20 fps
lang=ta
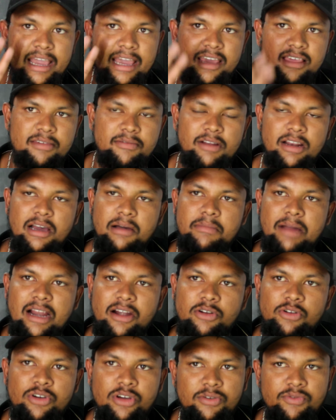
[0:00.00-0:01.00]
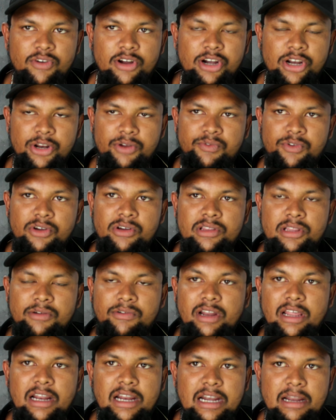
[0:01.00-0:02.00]
கைஸ் வெல்கம் பேக் டு இரஃபான் ரிவ்யூ இந்த
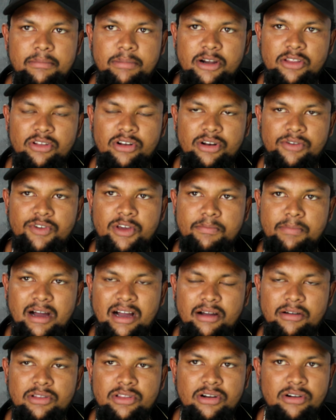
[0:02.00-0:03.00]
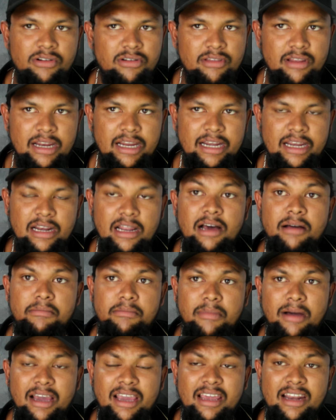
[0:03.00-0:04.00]
வீடியோவில் என்ன படத்தோட ரிவ்யூ பார்க்க வந்திருக்கும்னு சொல்லிட்டுனா
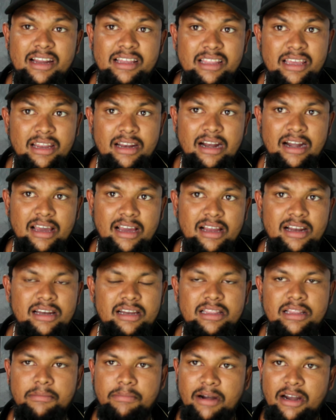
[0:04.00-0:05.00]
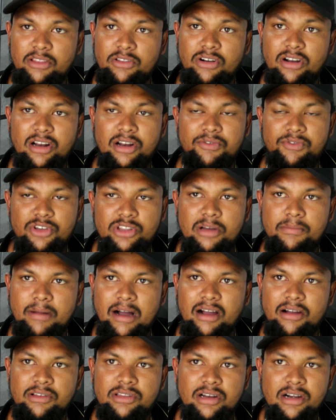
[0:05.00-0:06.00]
பைரதி ரணகல் இந்த படத்தோட ரிவ்யூ தான்
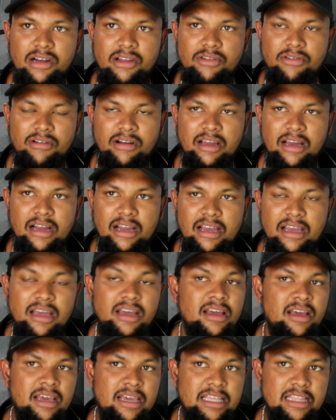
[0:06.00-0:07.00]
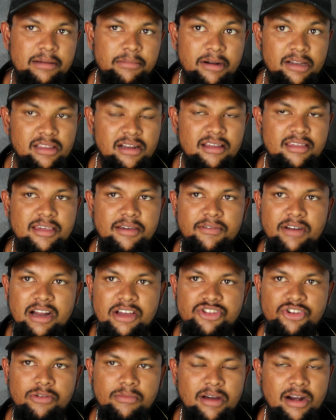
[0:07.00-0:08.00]
பார்க்க வந்திருக்குன்னு சொன்னாங்க இந்த படத்தில்
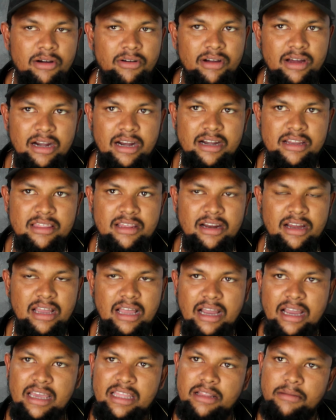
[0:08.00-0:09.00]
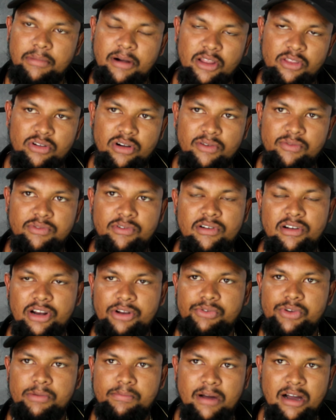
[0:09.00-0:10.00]
சிவராஜ்குமார் அவங்க நடிச்சிருக்காங்க இந்த படத்தோட ஃபுல்
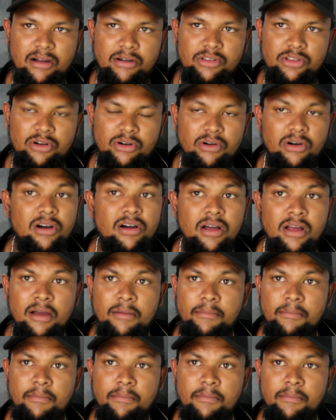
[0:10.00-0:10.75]
ரிவ்யூ பார்க்க வந்திருக்கோம்